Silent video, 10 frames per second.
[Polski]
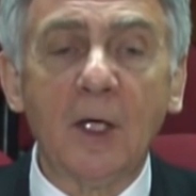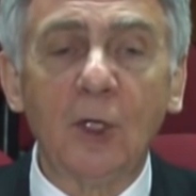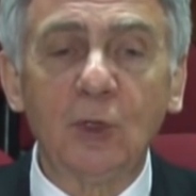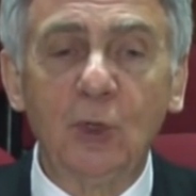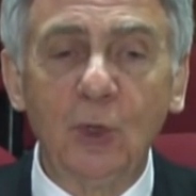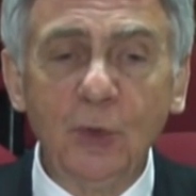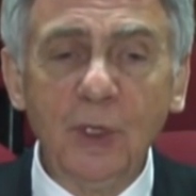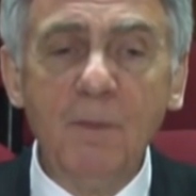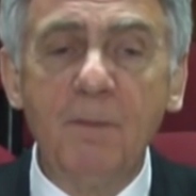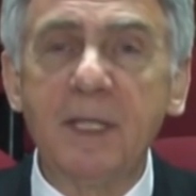o
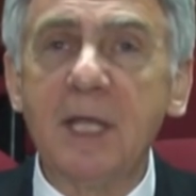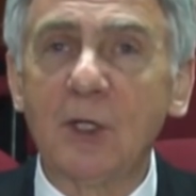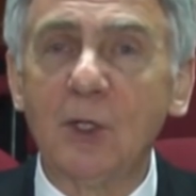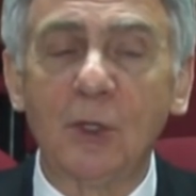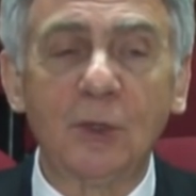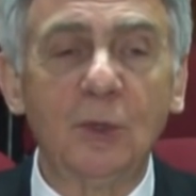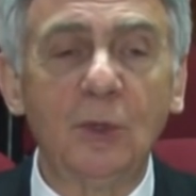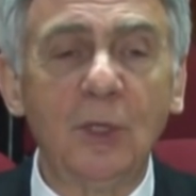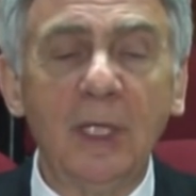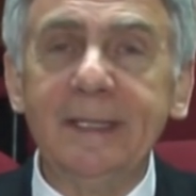drugim
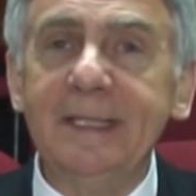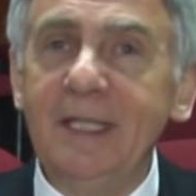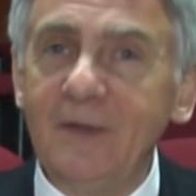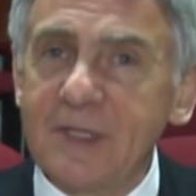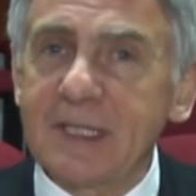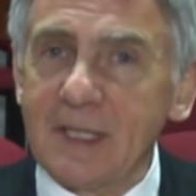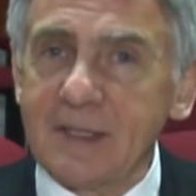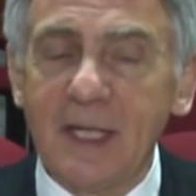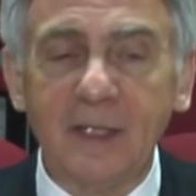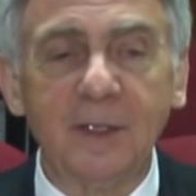pedagogu,
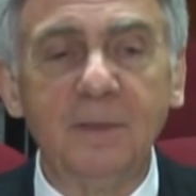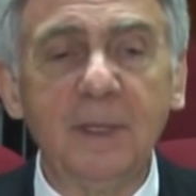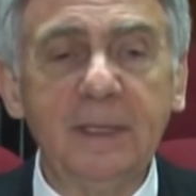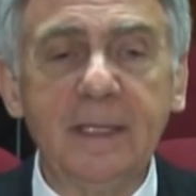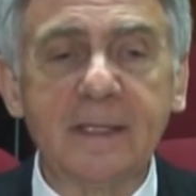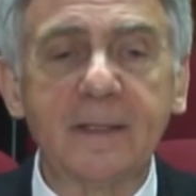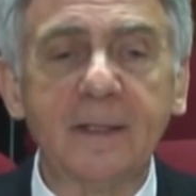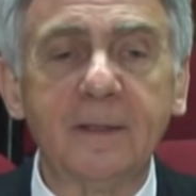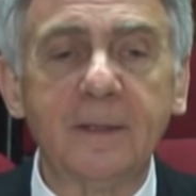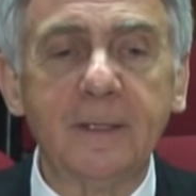niewskazanym
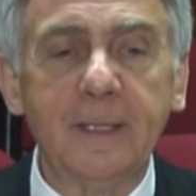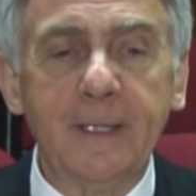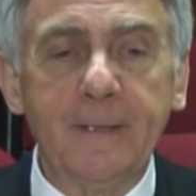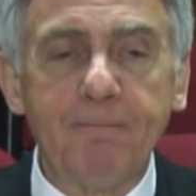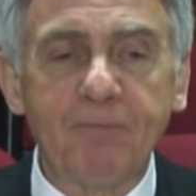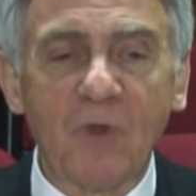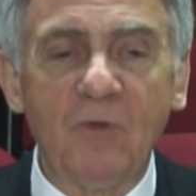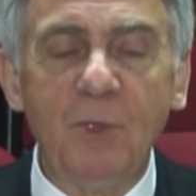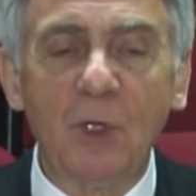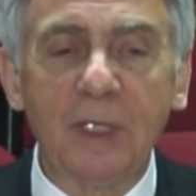niestety mm,
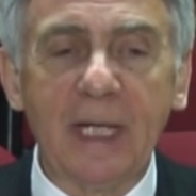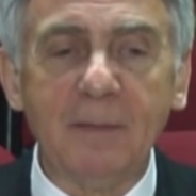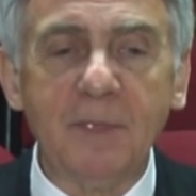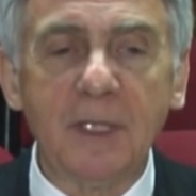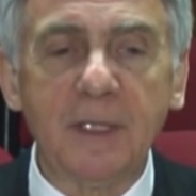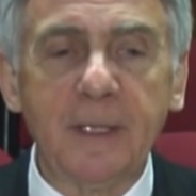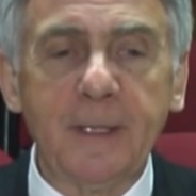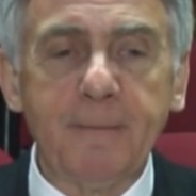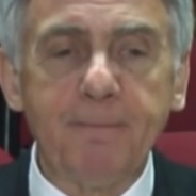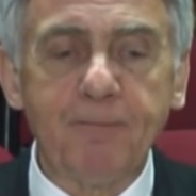w biogramie
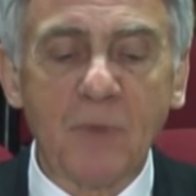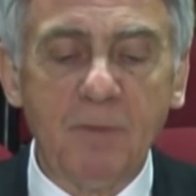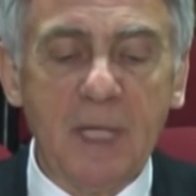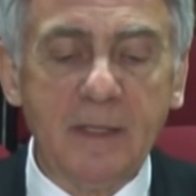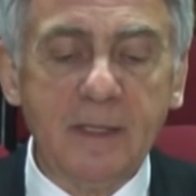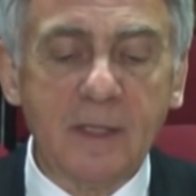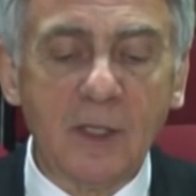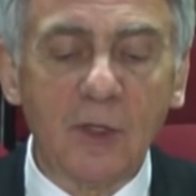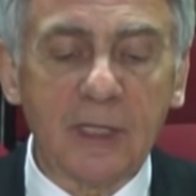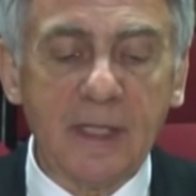mm, pianisty
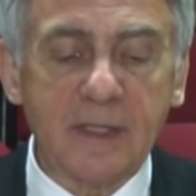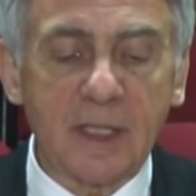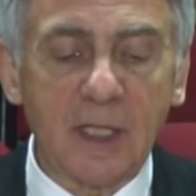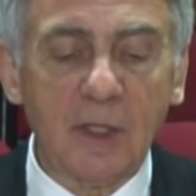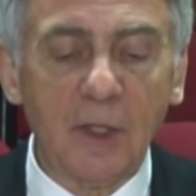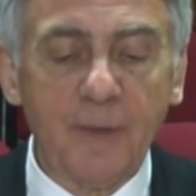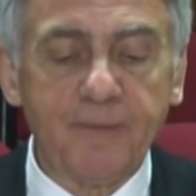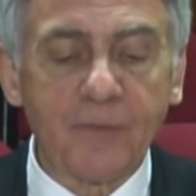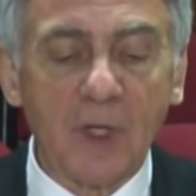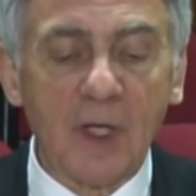koreańskiego
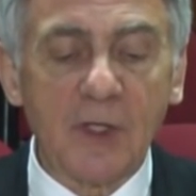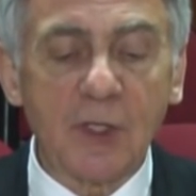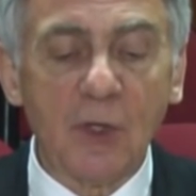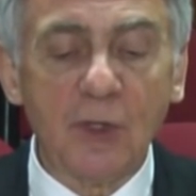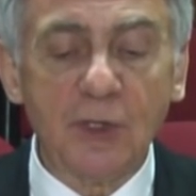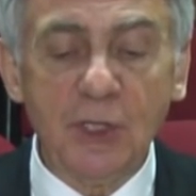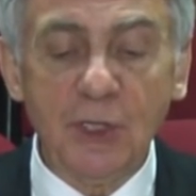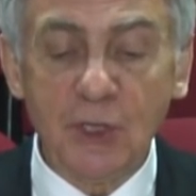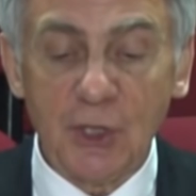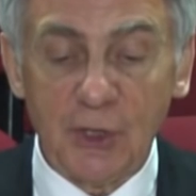Song
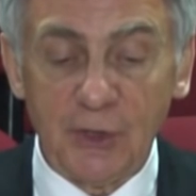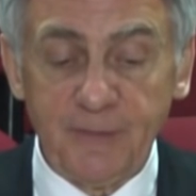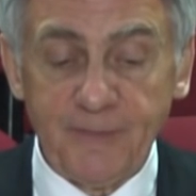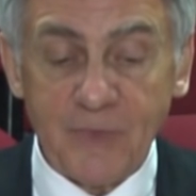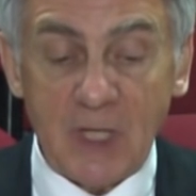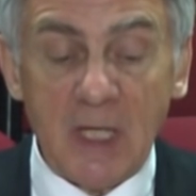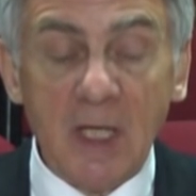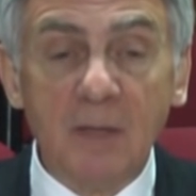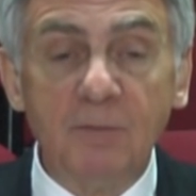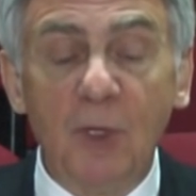Jin Cho,
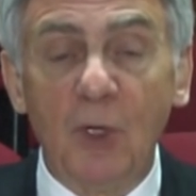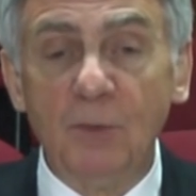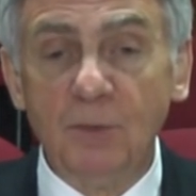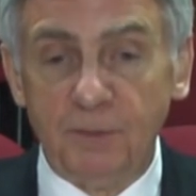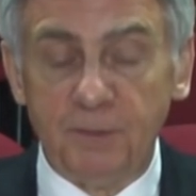bo